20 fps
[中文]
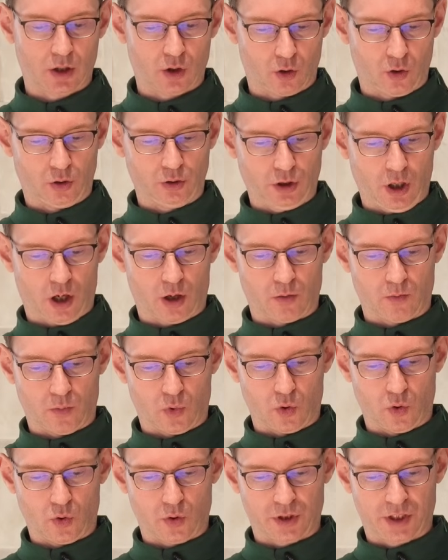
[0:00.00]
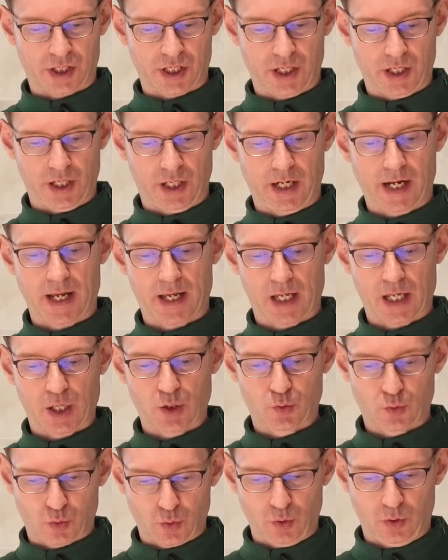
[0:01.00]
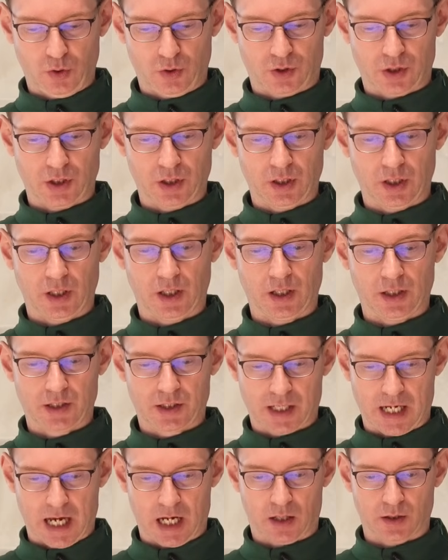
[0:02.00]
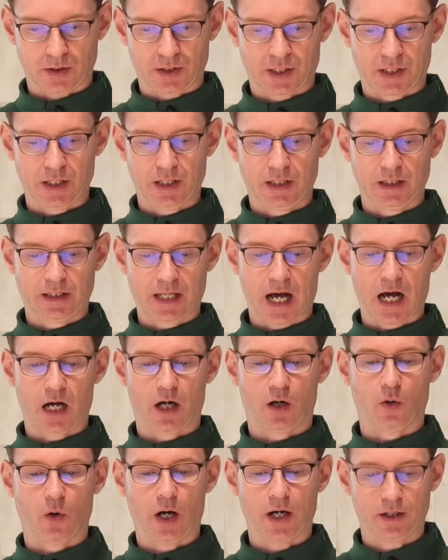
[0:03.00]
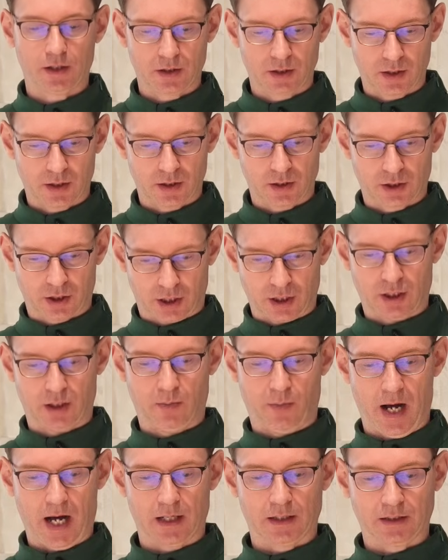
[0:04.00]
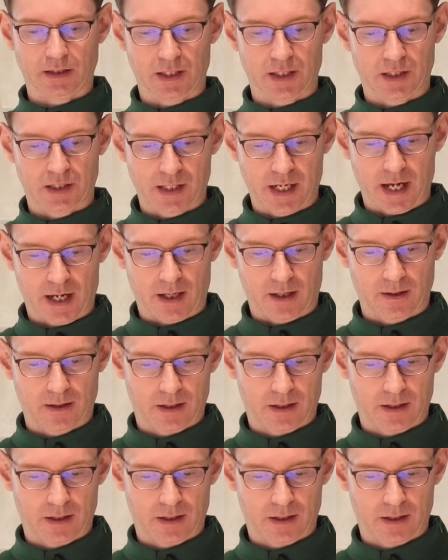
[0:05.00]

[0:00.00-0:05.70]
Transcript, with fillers: 如同母鸡聚集小鸡到翅膀底下，